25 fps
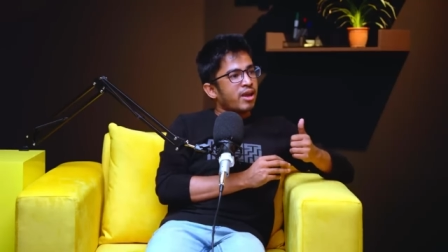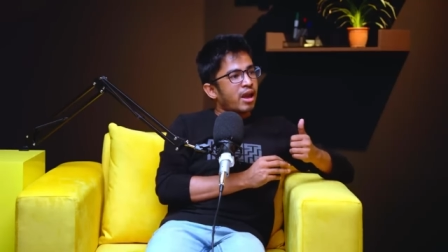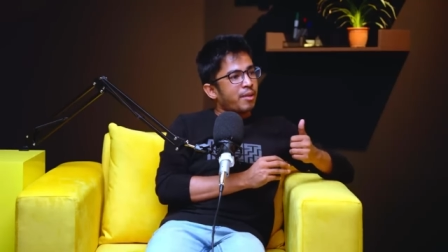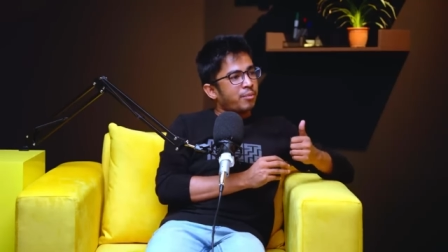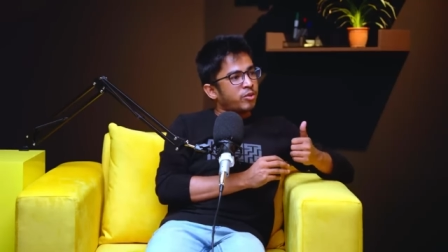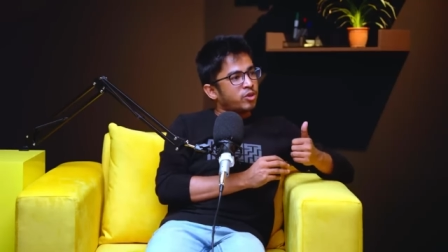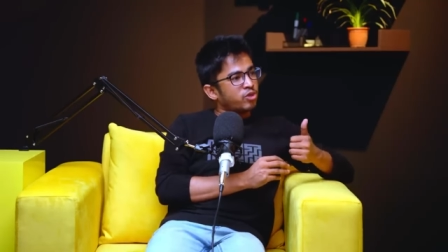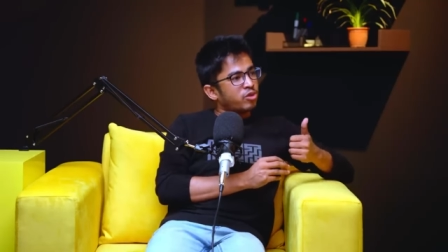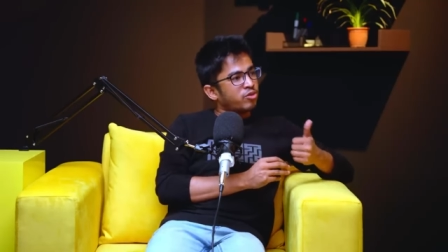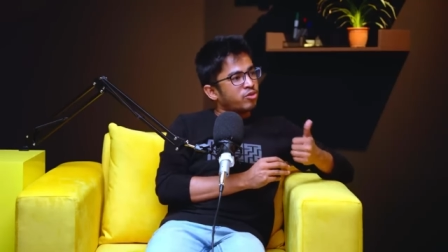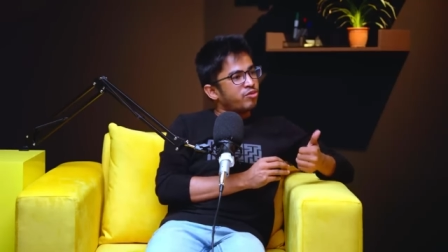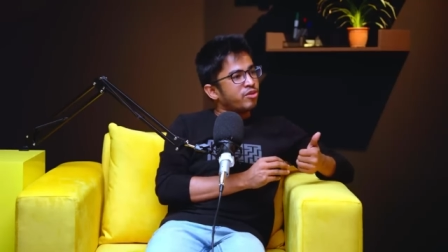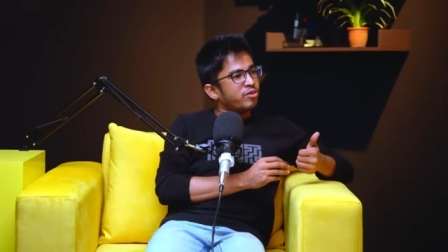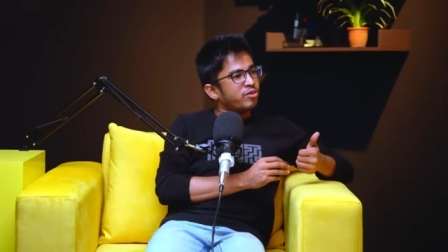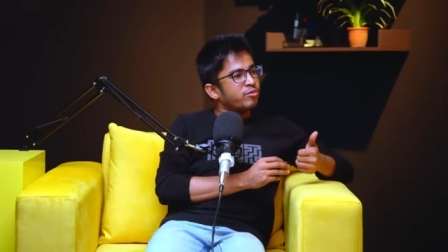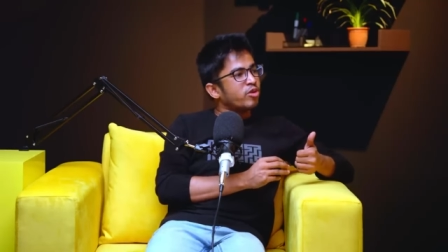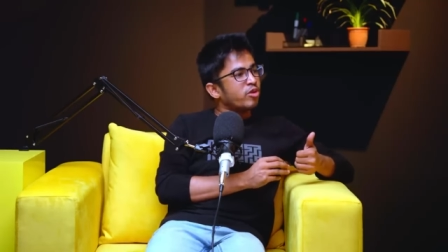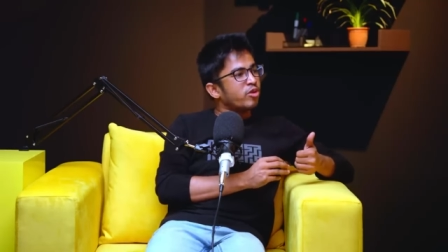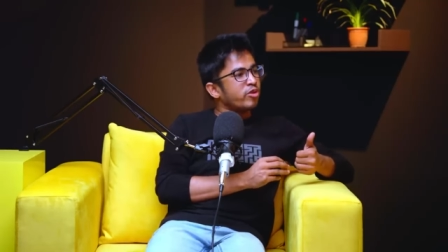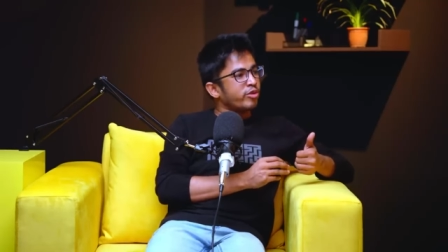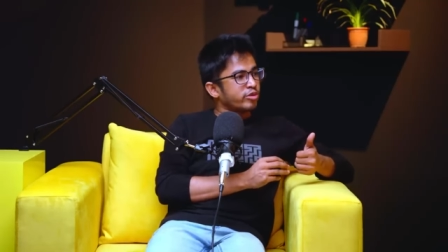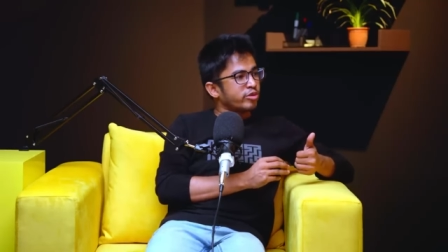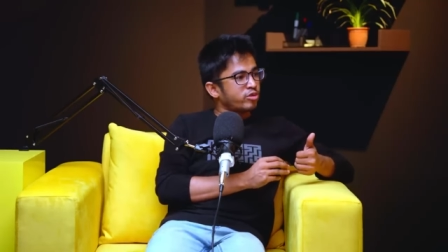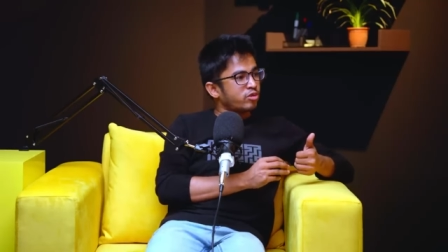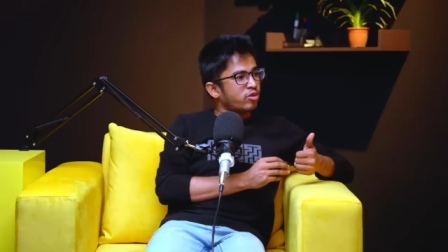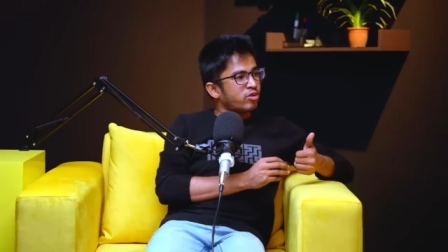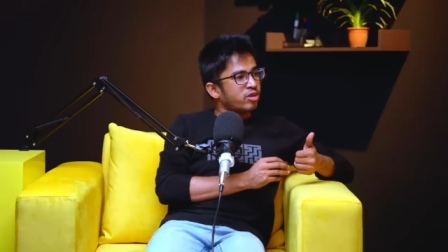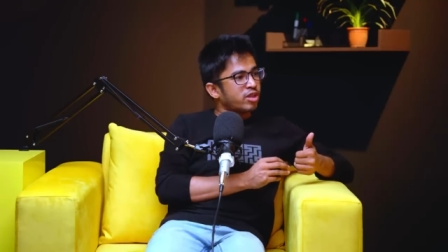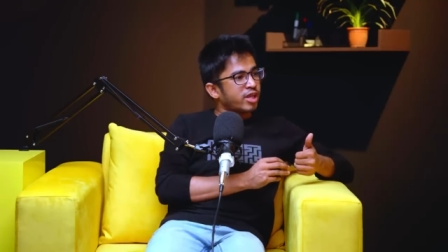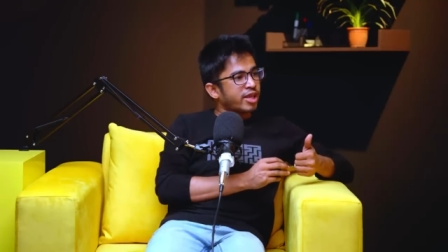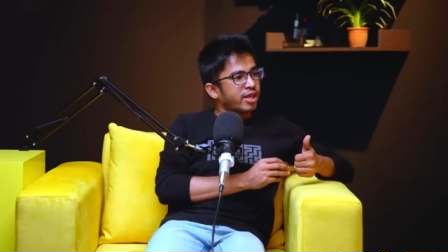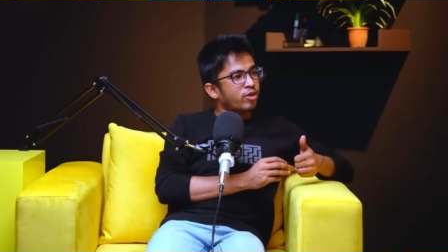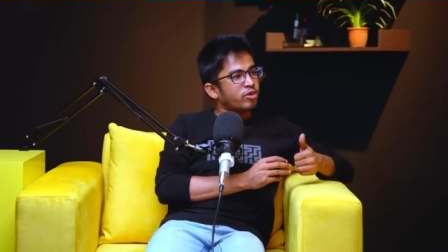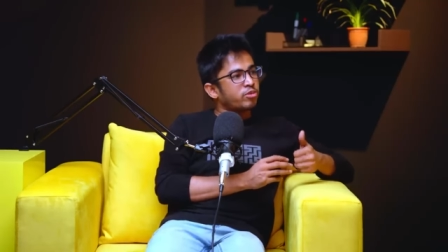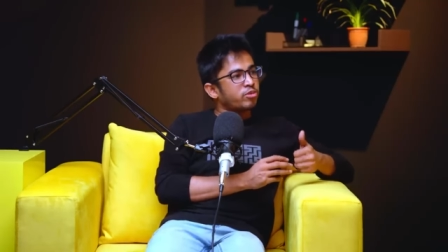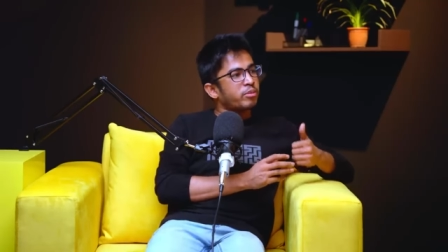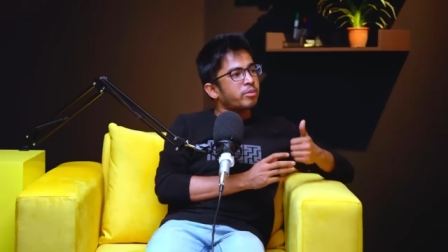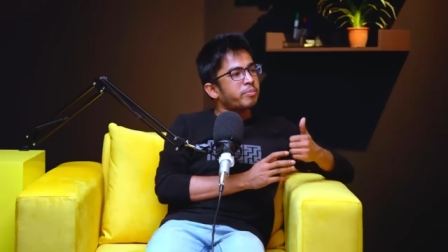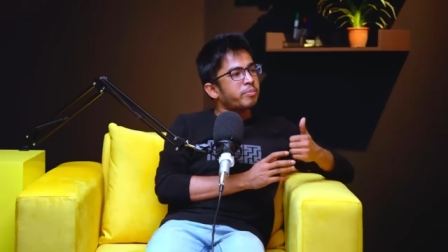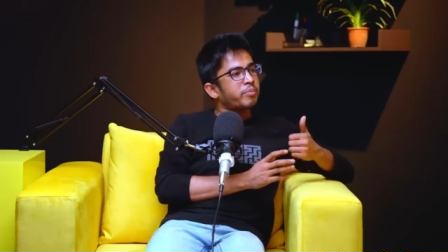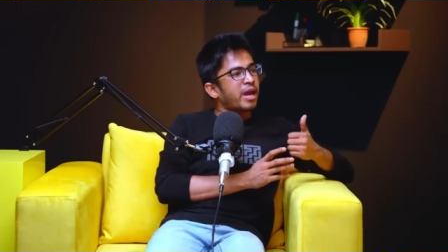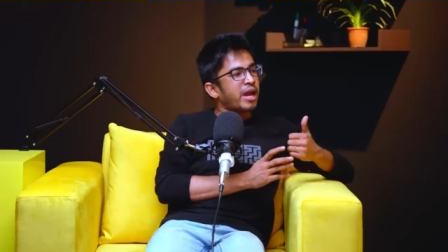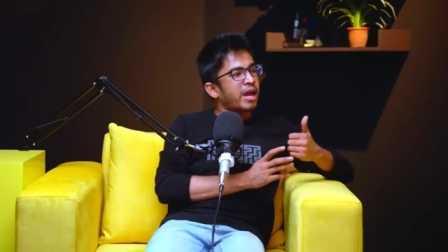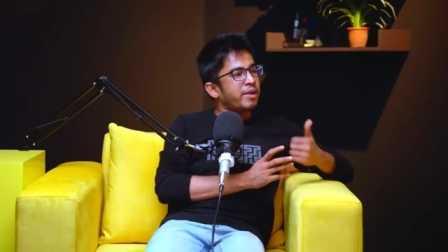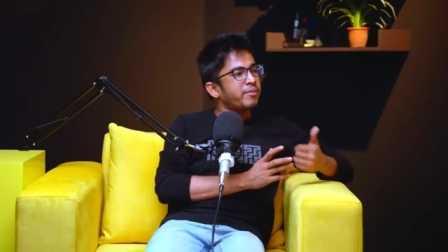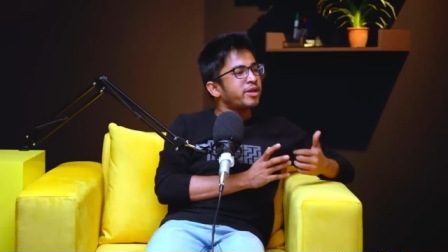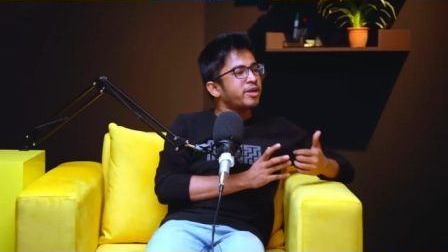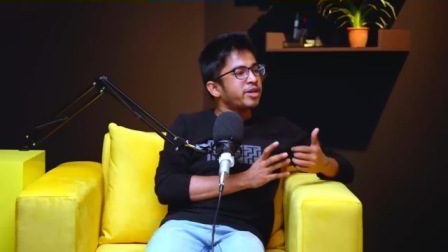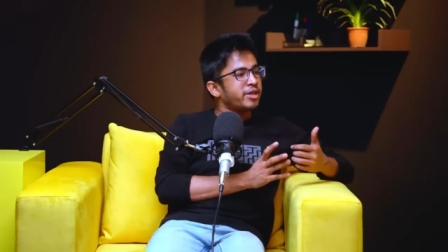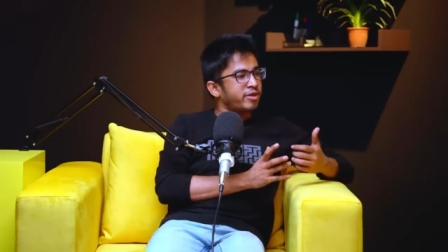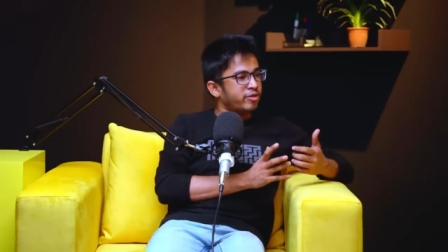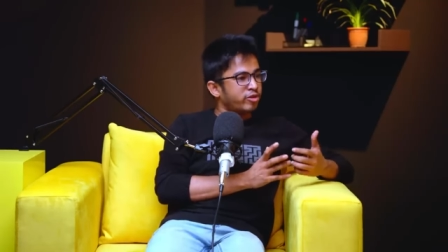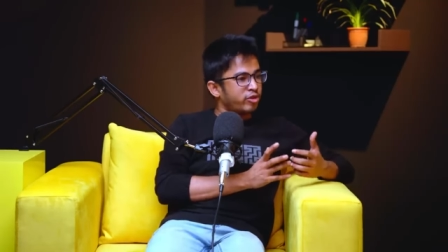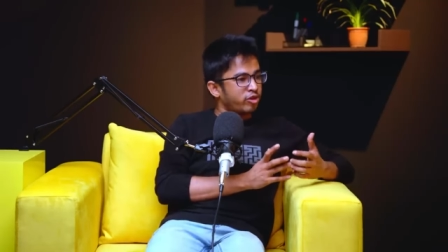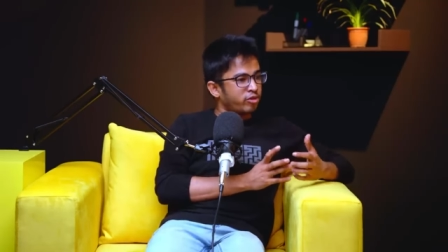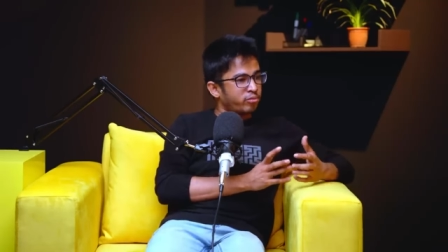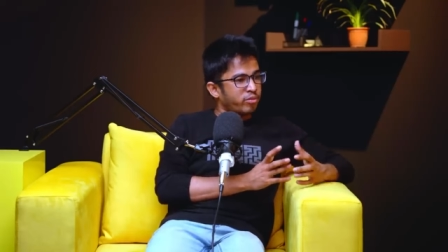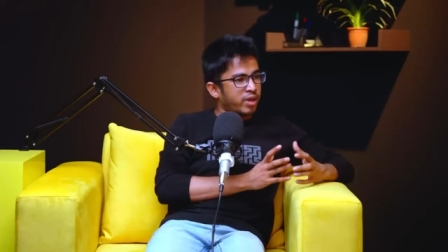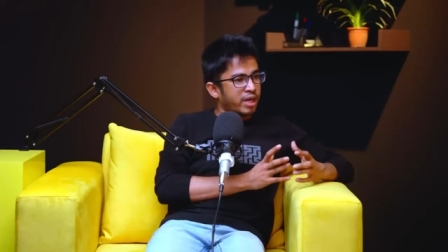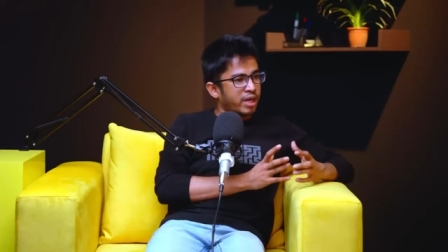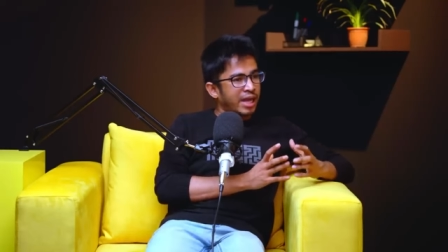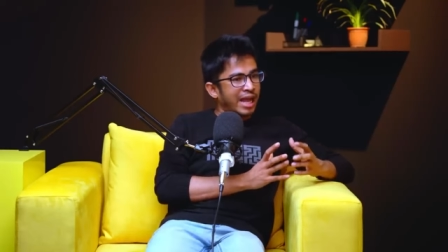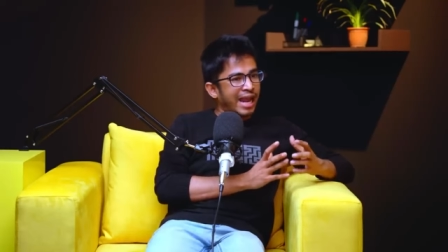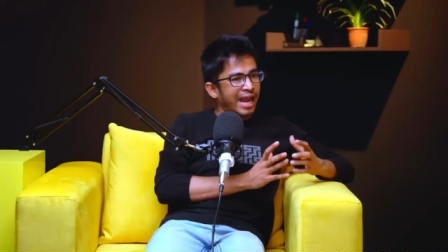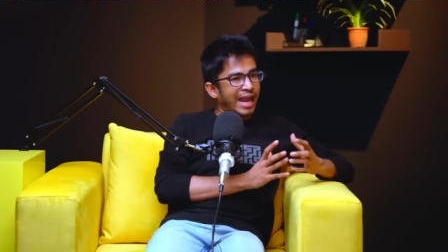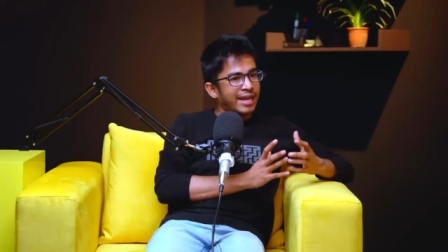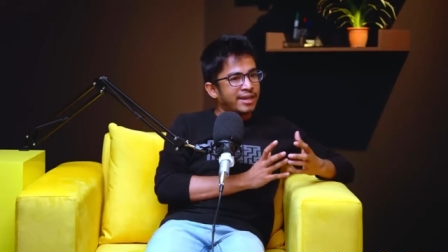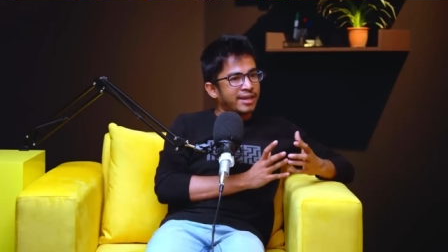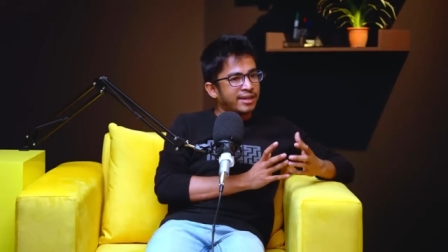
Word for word: আপনারা যদি ভিমিও ইউজ করে থাকেন অথবা প্রাইভেট ইউটিউব মানে